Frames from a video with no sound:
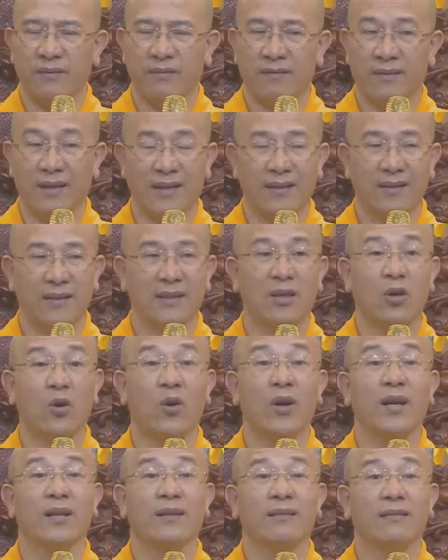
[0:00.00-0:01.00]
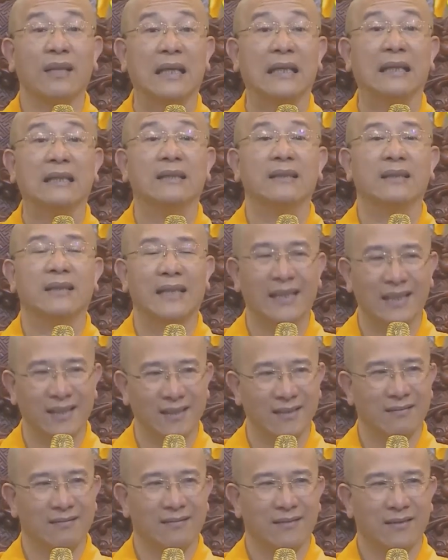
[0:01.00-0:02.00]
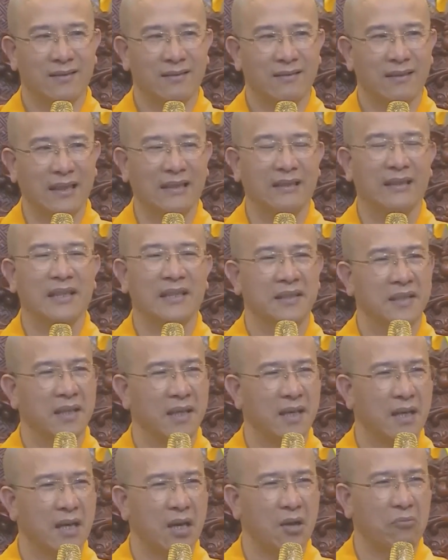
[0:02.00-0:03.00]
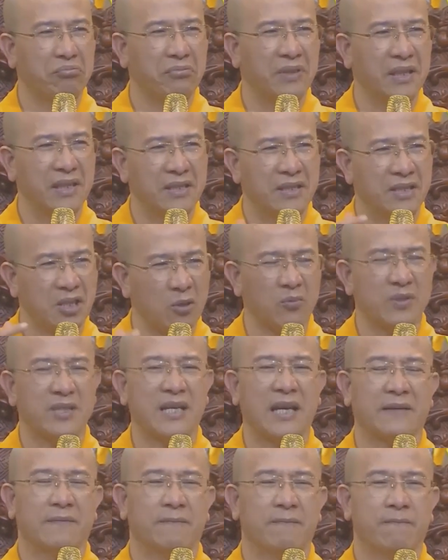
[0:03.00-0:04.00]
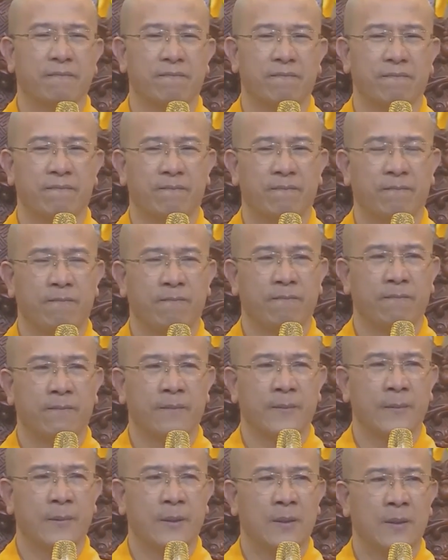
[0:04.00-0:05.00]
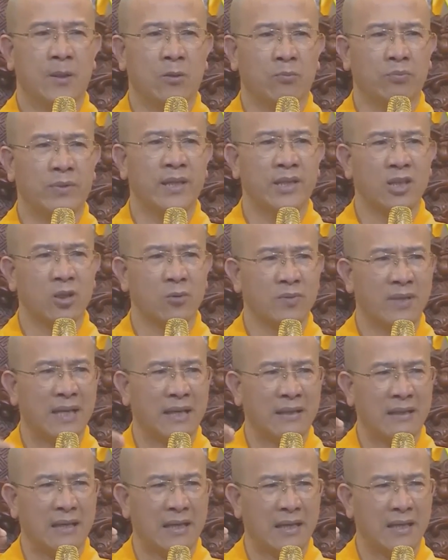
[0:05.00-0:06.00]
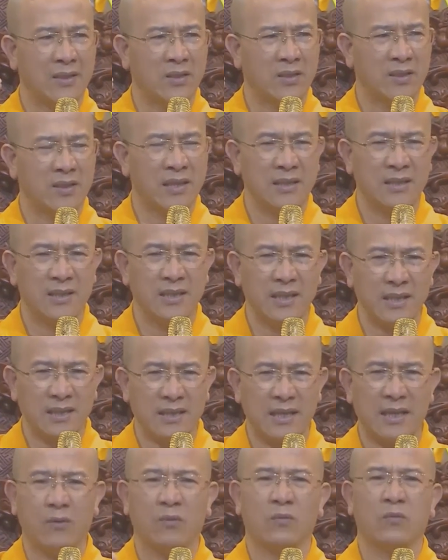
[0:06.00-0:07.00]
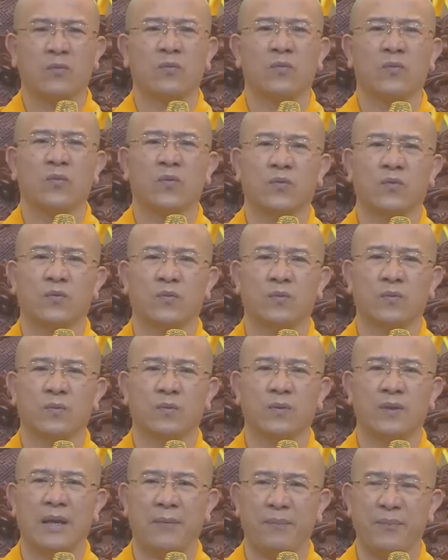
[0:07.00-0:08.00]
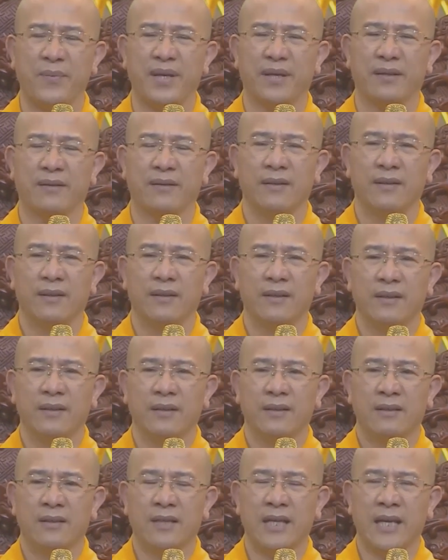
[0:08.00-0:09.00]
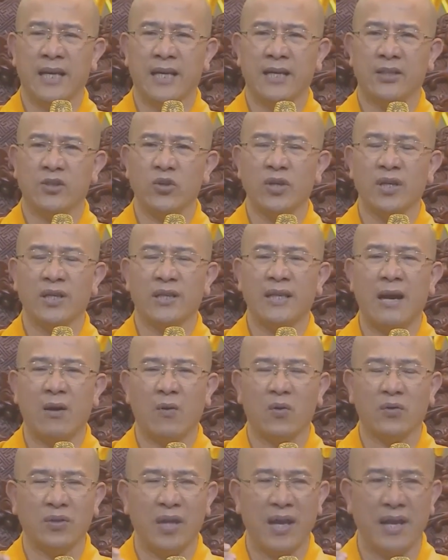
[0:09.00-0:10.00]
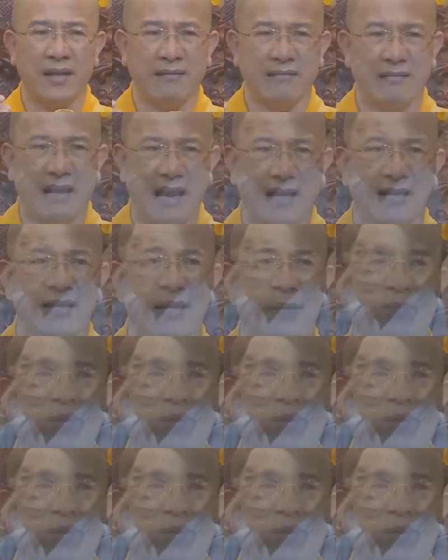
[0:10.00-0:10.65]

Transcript: Đấy, người ta gọi là tịnh tín. Tịnh tín tức là lòng tin trong sạch. Lòng tin trong sạch là cái rất là đặc biệt để cho người ta có thể thể nhập